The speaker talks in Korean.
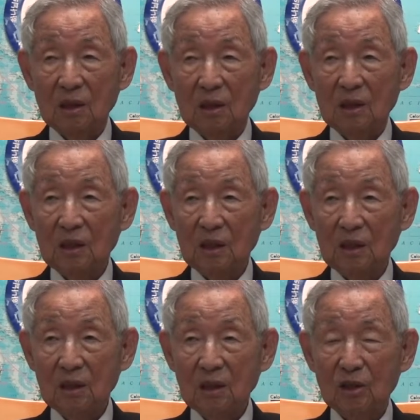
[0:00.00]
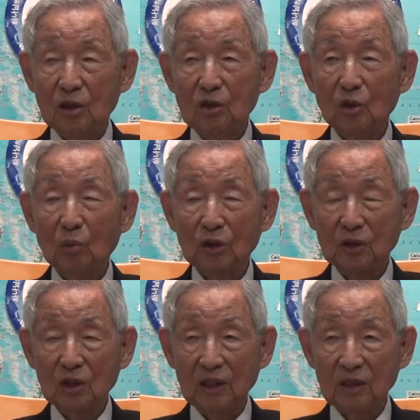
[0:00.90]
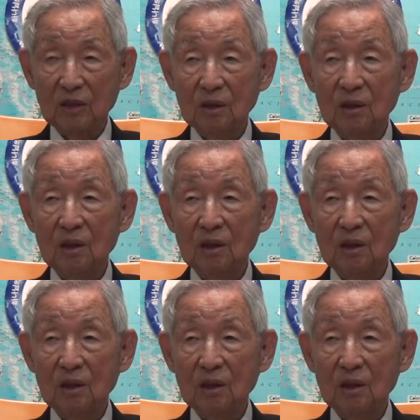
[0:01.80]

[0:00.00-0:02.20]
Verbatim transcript: 이 처치 오브 잉글랜드